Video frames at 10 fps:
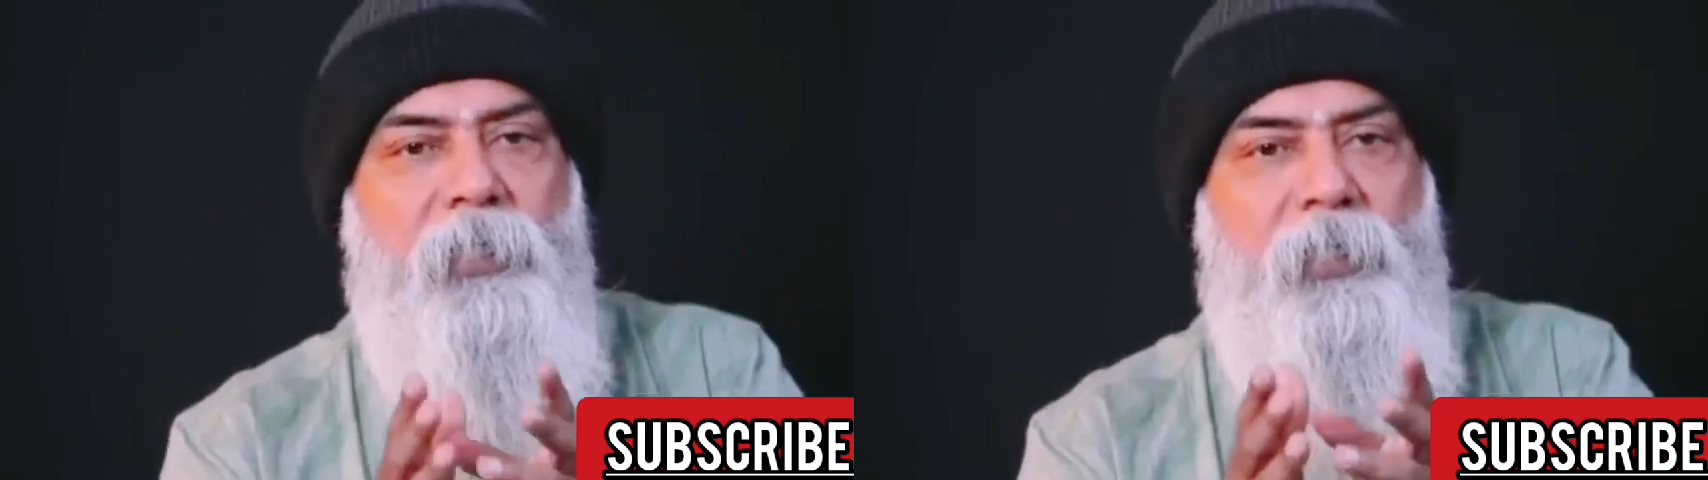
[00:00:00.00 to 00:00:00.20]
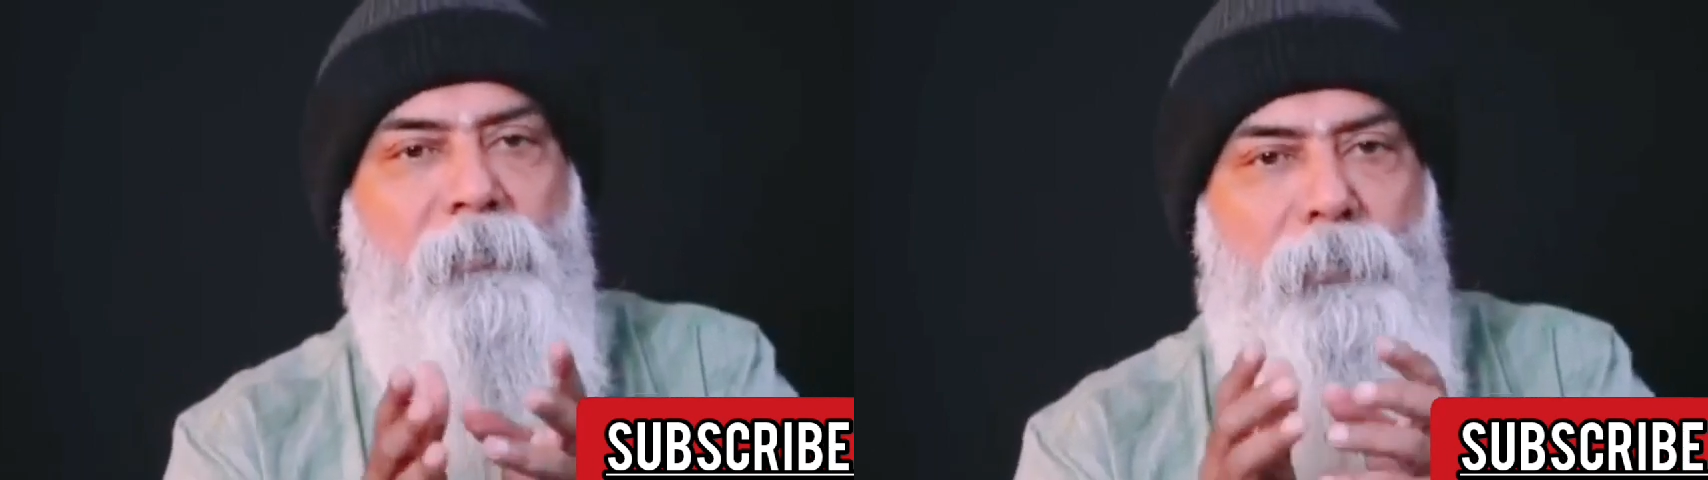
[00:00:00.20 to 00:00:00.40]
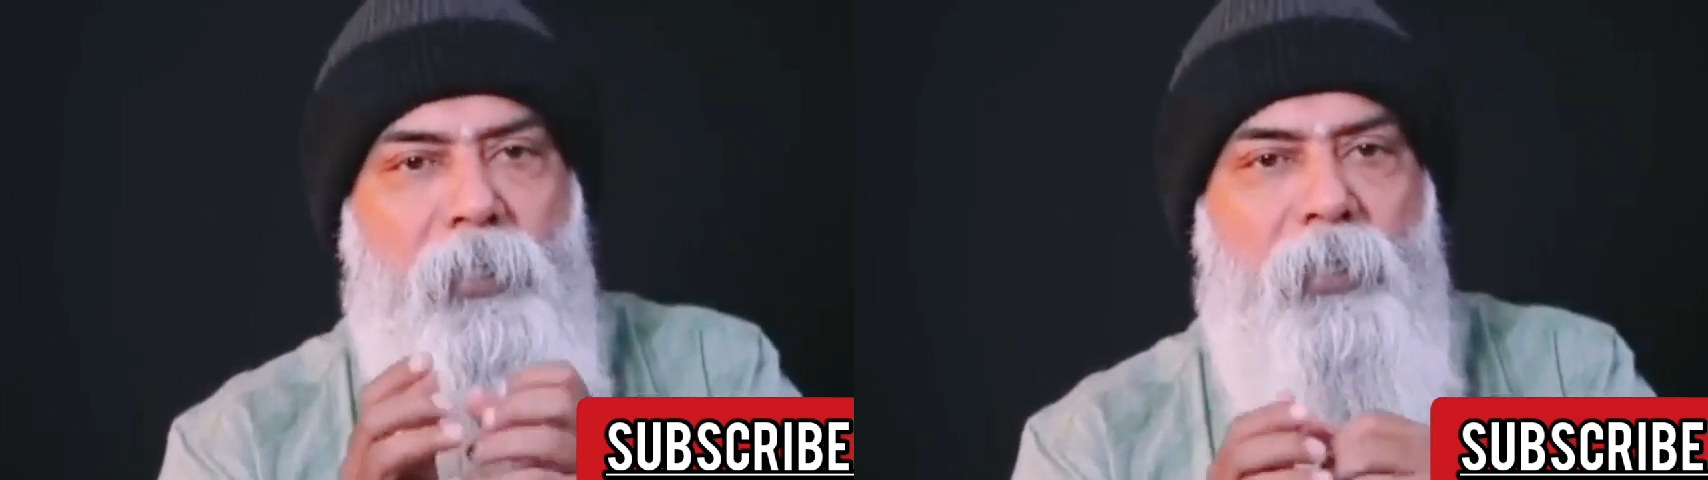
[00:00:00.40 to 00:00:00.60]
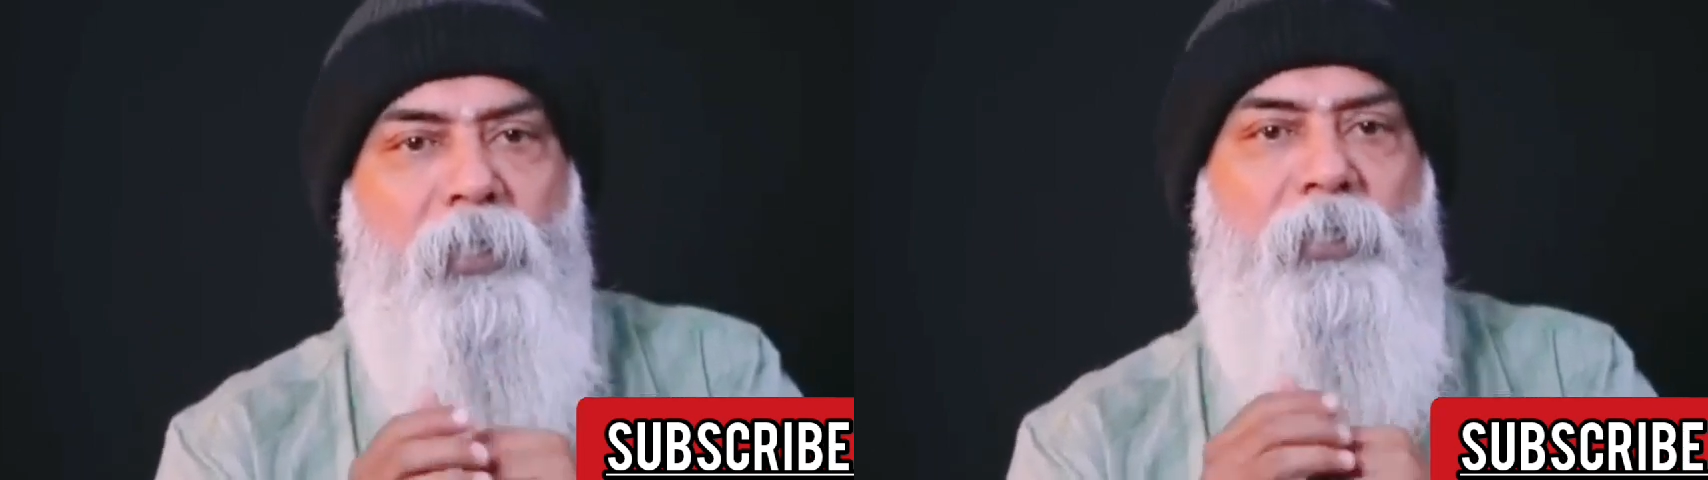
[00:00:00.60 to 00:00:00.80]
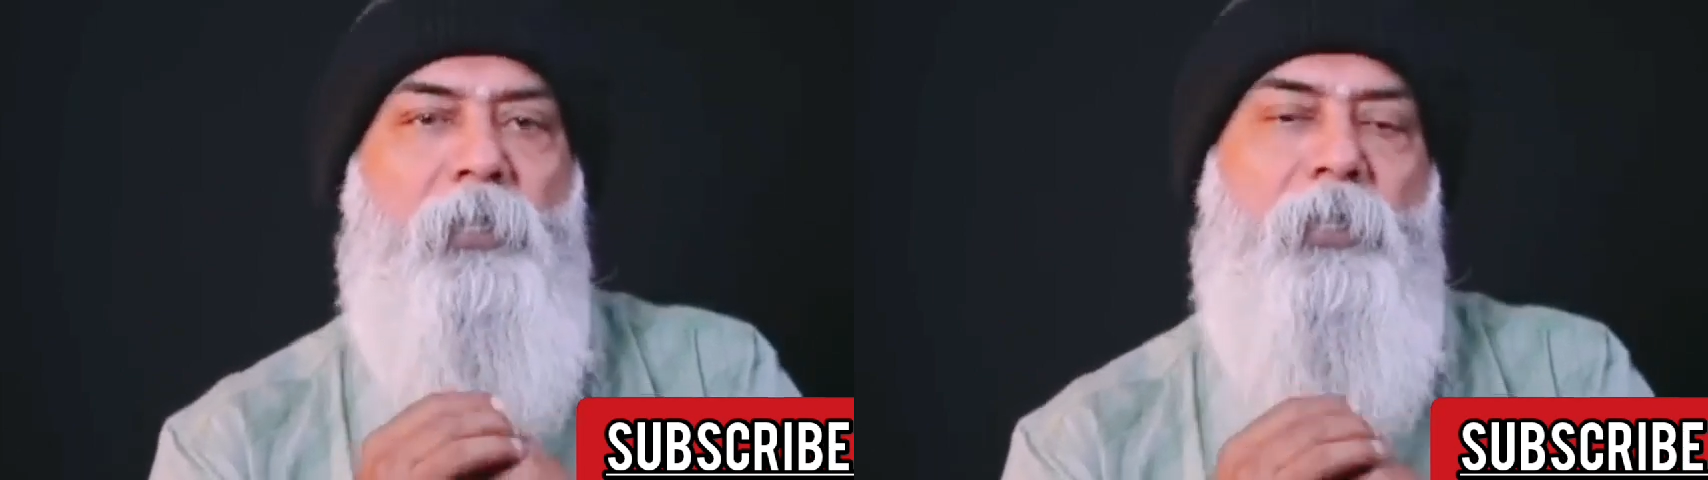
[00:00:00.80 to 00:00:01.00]
நீங்க
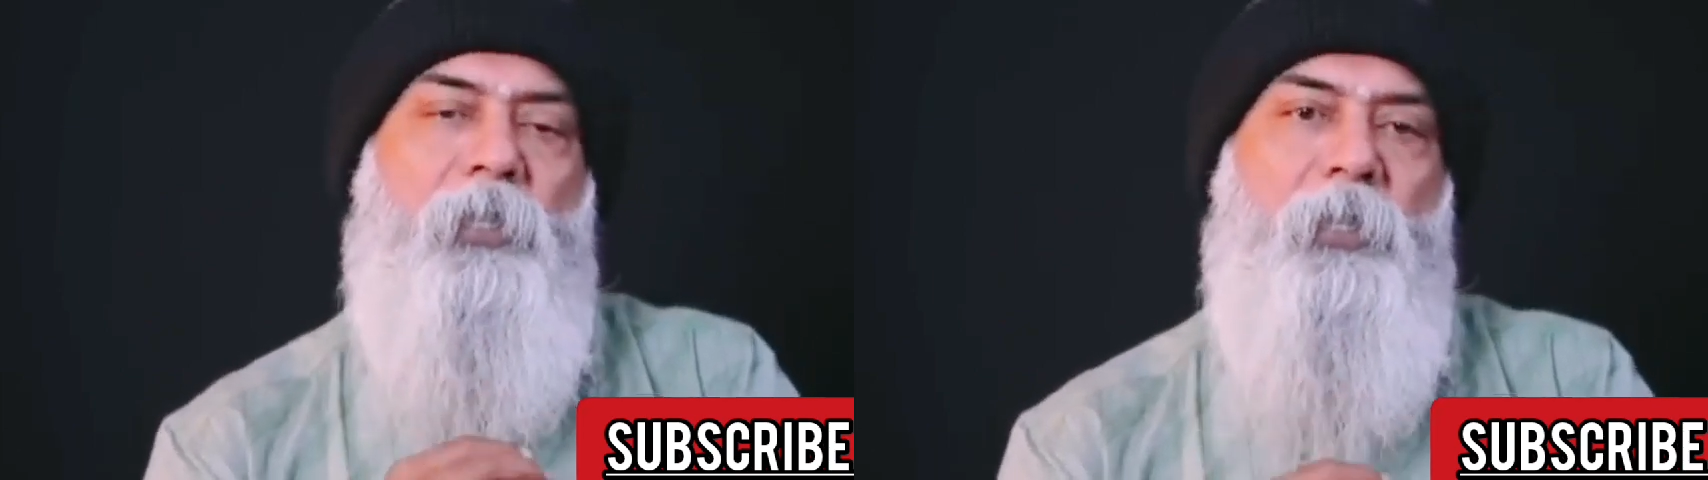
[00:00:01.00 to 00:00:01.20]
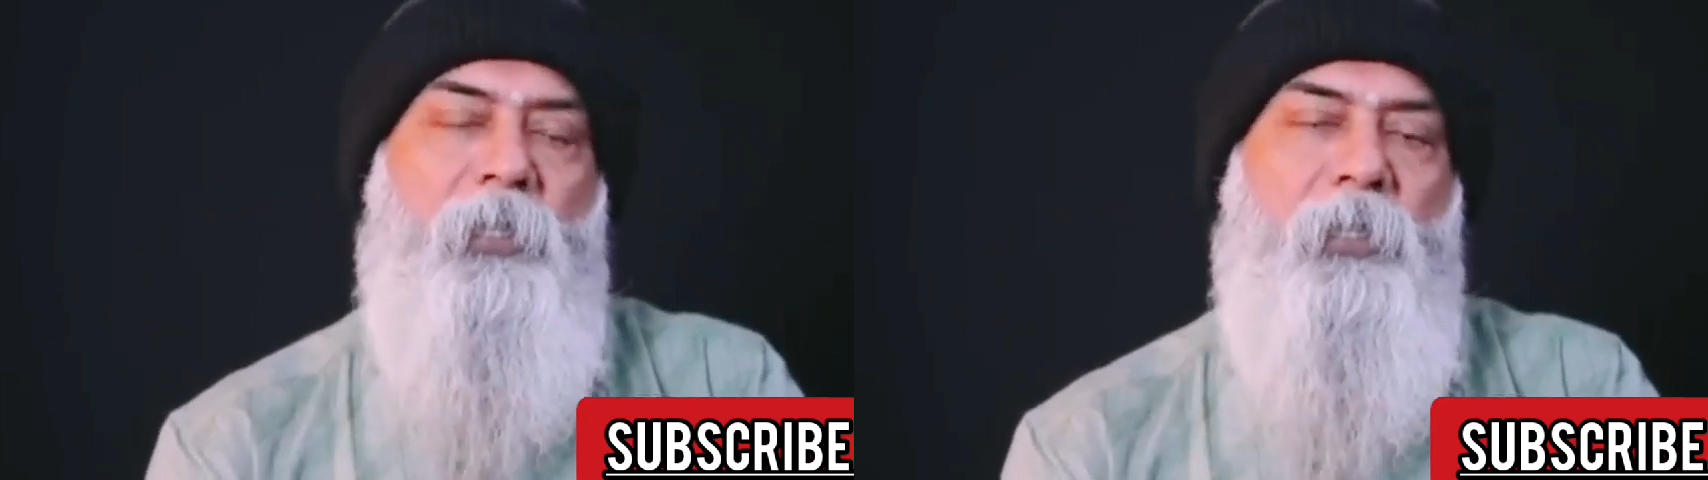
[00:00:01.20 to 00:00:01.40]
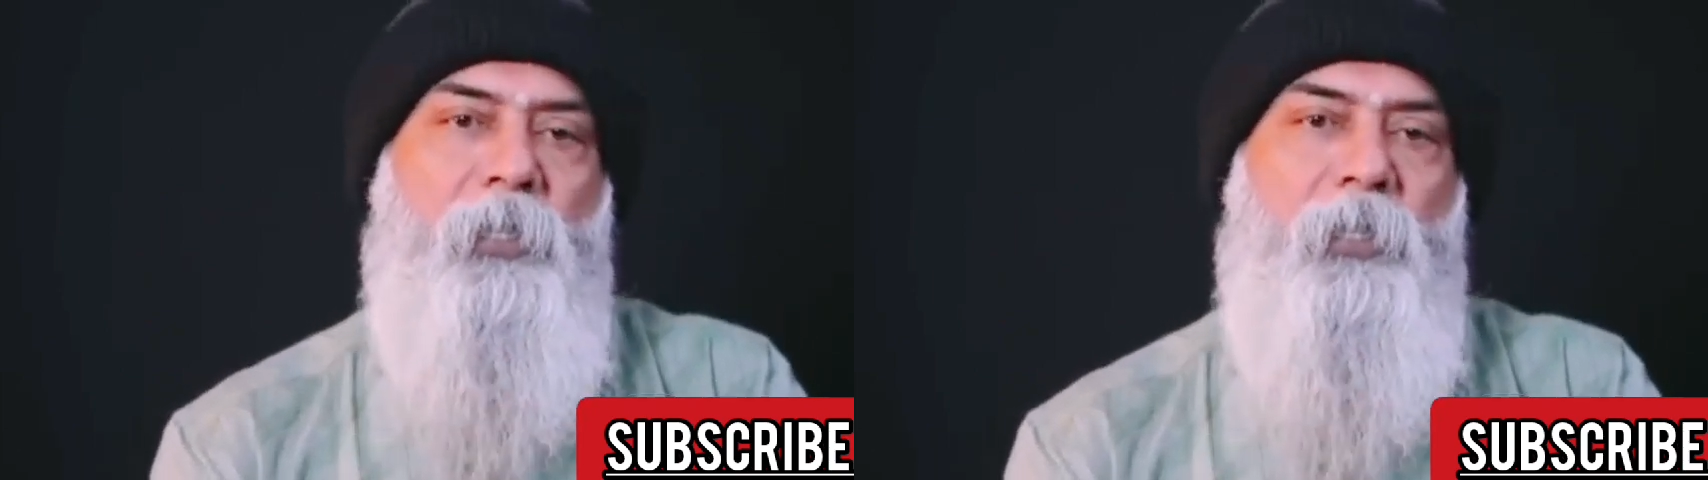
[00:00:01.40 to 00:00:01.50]
மீறுறதுனால